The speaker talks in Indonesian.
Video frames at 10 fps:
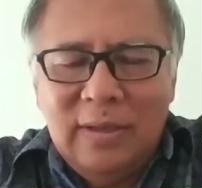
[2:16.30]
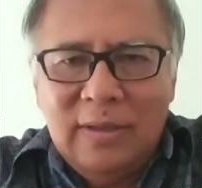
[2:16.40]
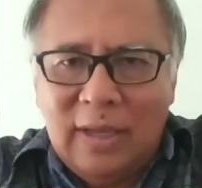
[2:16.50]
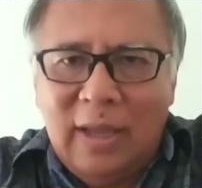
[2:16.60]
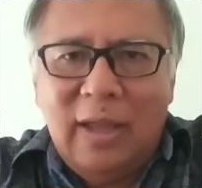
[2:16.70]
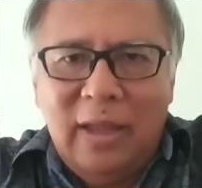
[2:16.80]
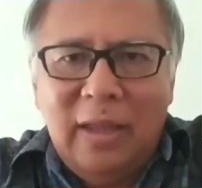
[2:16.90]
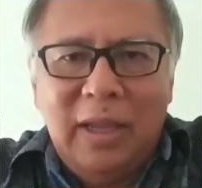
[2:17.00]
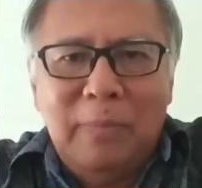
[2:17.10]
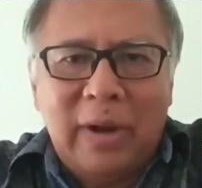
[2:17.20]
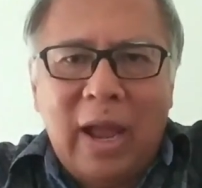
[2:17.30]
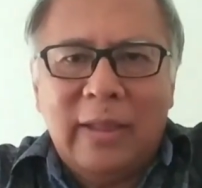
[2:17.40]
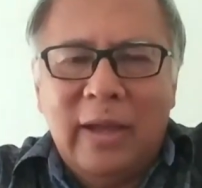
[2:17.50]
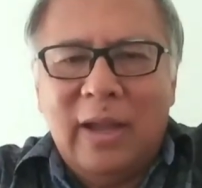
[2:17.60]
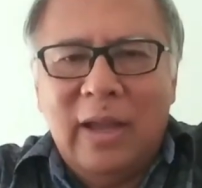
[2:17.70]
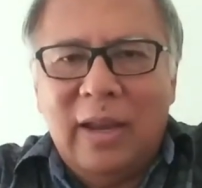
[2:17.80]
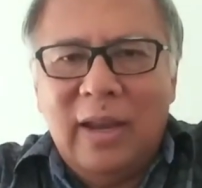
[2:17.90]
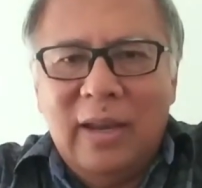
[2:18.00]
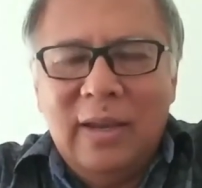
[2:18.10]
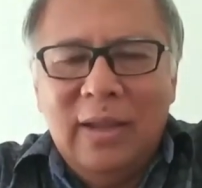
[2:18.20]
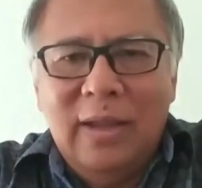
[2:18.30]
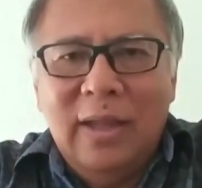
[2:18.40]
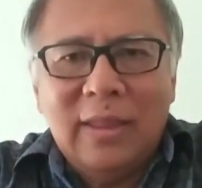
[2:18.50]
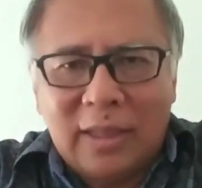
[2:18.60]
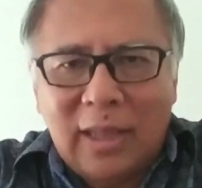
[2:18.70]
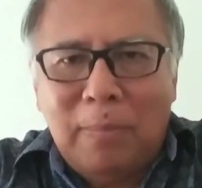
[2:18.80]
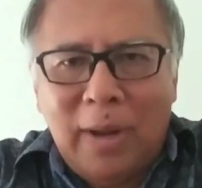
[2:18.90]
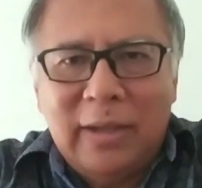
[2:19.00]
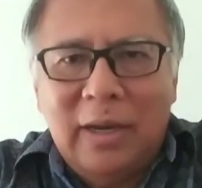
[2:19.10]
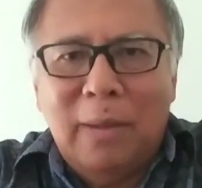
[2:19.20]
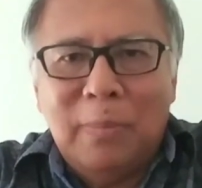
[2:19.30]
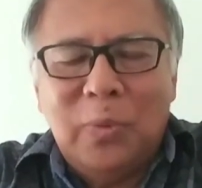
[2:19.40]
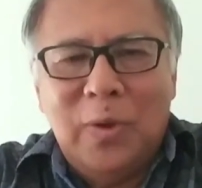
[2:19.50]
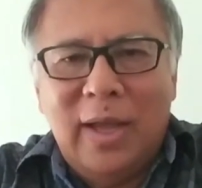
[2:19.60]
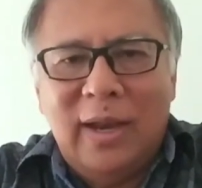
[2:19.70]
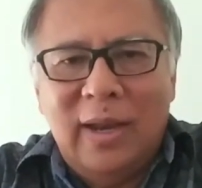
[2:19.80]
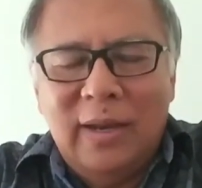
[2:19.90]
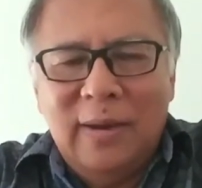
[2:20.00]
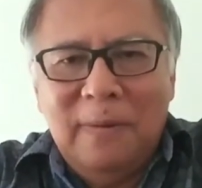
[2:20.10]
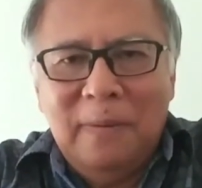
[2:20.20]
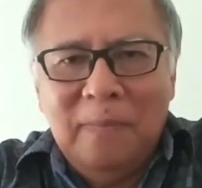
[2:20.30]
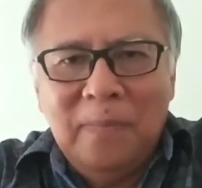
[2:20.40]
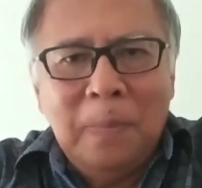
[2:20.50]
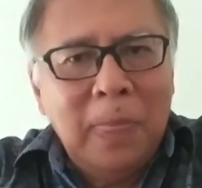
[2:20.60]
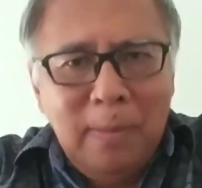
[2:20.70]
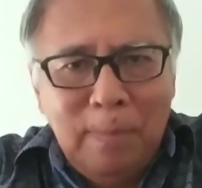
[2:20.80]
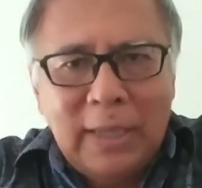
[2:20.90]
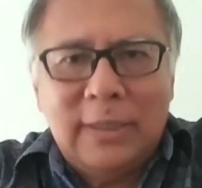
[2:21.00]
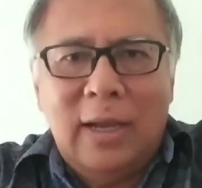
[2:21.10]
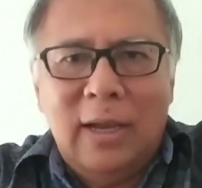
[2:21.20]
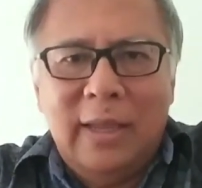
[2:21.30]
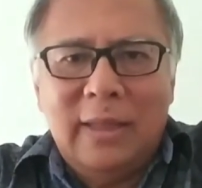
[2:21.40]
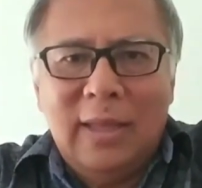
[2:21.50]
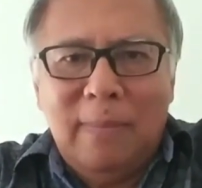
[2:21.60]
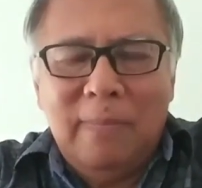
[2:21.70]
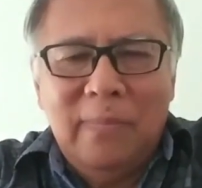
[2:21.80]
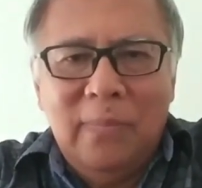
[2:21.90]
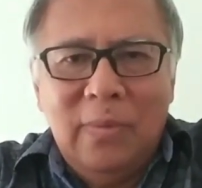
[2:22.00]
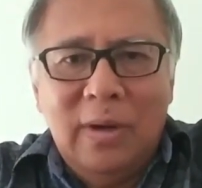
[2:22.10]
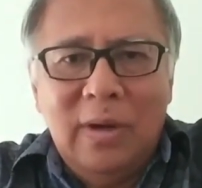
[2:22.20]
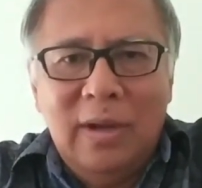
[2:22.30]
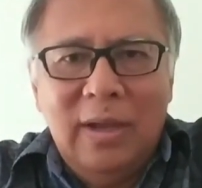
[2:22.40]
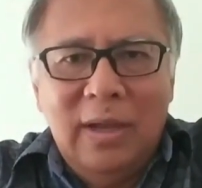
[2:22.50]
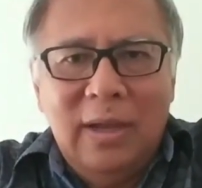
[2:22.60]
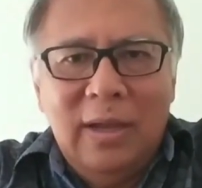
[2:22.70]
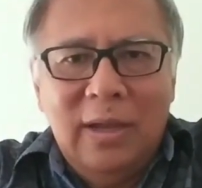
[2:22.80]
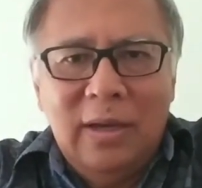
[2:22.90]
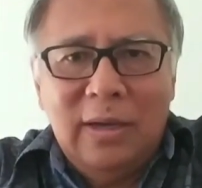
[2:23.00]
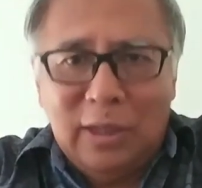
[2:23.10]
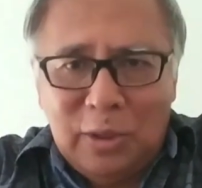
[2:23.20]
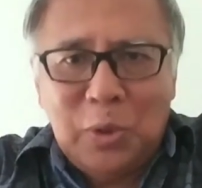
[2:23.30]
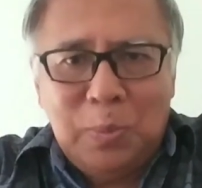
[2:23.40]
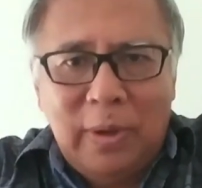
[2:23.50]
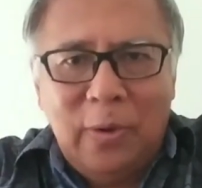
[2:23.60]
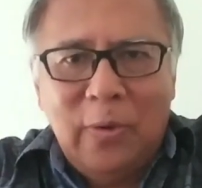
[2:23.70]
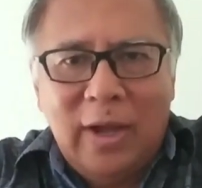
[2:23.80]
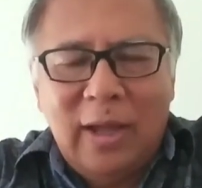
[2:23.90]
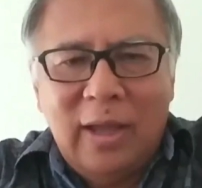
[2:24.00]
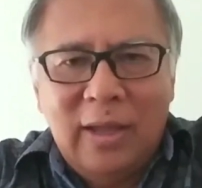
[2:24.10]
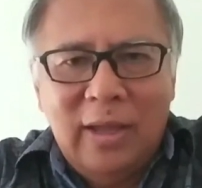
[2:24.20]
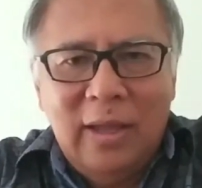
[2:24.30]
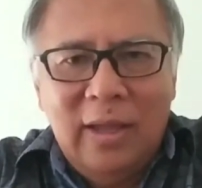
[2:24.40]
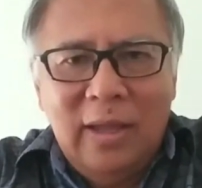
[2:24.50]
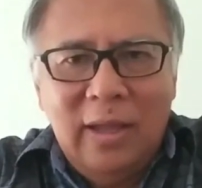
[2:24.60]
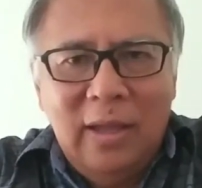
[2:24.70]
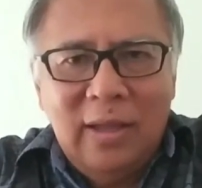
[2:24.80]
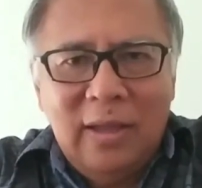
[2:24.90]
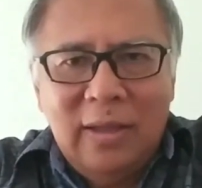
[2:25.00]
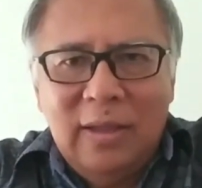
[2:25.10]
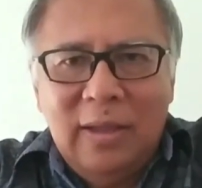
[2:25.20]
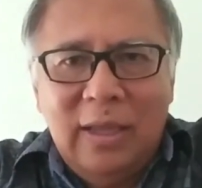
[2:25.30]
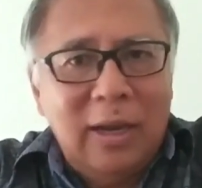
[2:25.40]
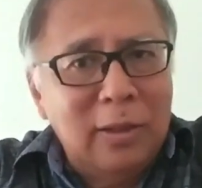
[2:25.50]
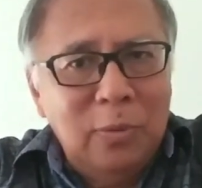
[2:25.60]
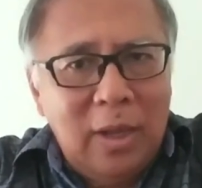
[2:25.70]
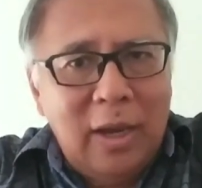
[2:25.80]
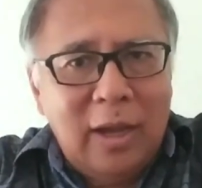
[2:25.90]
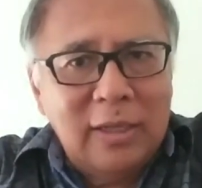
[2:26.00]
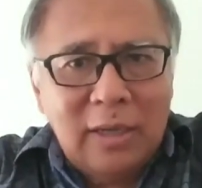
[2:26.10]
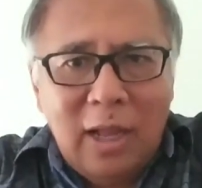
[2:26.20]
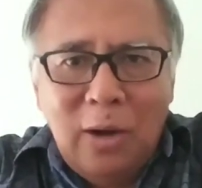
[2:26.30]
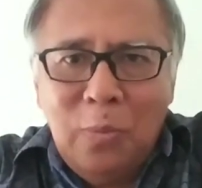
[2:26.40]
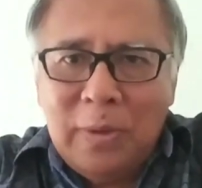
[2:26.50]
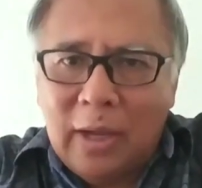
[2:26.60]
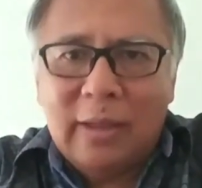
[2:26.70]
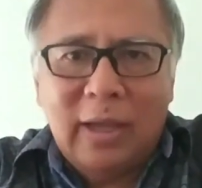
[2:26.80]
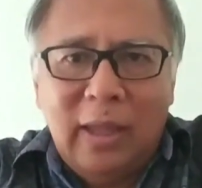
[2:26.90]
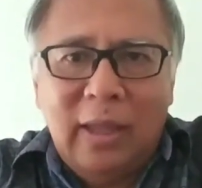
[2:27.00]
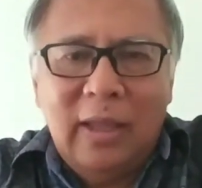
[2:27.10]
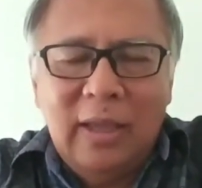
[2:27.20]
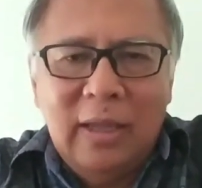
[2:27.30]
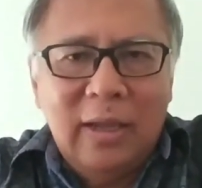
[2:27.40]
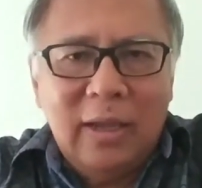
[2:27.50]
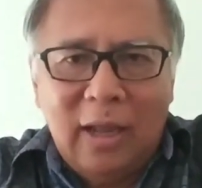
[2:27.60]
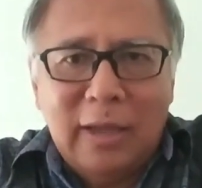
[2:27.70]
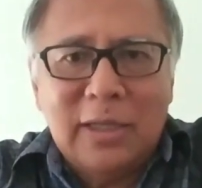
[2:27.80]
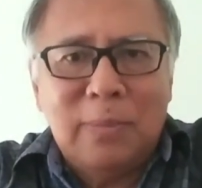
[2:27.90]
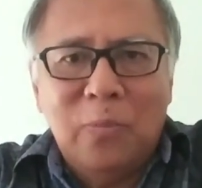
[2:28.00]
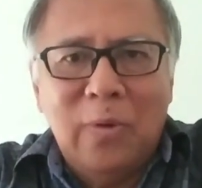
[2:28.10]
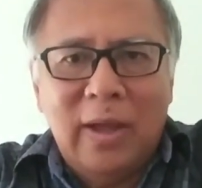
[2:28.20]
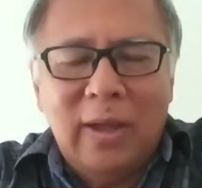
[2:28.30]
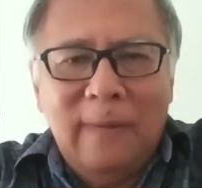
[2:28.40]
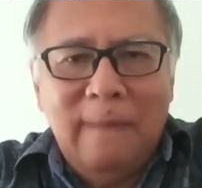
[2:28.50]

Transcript: Saya yang ingin mengatakan, tetaplah di dalam Tuhan. Baca Alkitab dan terus berdoa. Kiranya Tuhan akan selalu menyertai kalian semua.